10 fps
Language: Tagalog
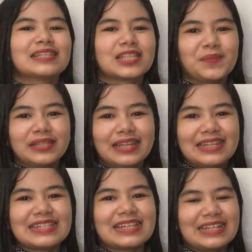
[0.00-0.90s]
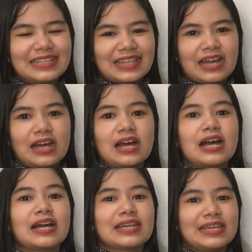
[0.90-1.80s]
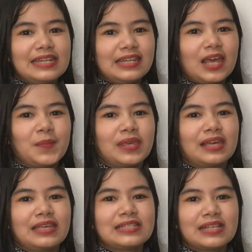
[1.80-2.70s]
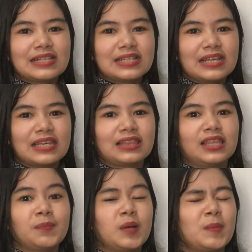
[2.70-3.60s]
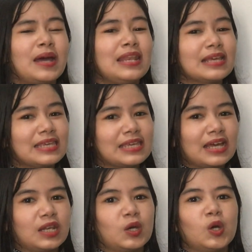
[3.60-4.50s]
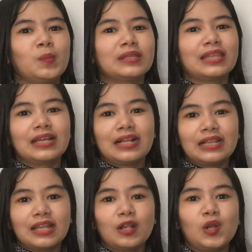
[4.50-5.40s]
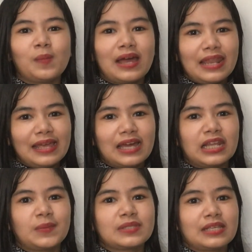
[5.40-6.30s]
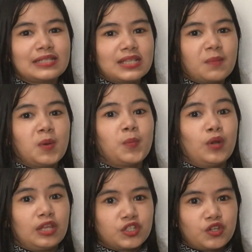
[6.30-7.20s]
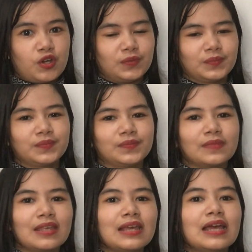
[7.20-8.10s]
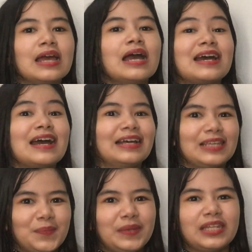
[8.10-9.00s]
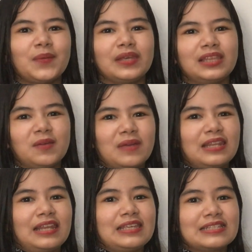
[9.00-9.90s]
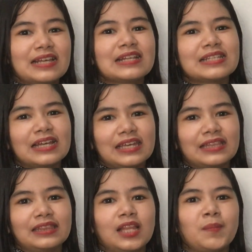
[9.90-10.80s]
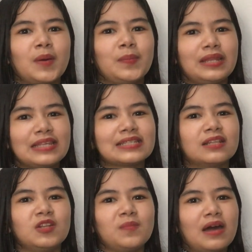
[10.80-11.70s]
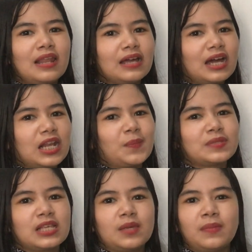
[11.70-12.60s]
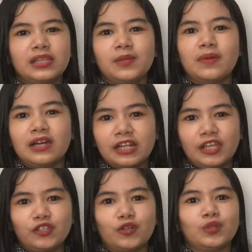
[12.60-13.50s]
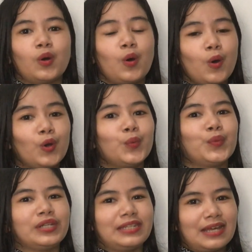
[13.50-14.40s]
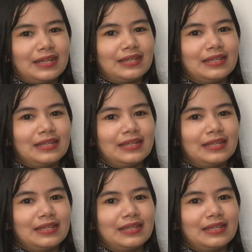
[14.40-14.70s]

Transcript: Sa madaling salita, ang endemic ay isang sakit na pamalagian o matagal nang lumalaganap sa isang populasyon. Ang epidemic naman ay isang sakit na mabilis na lumalaganap iba't ibang rehiyon o komunidad.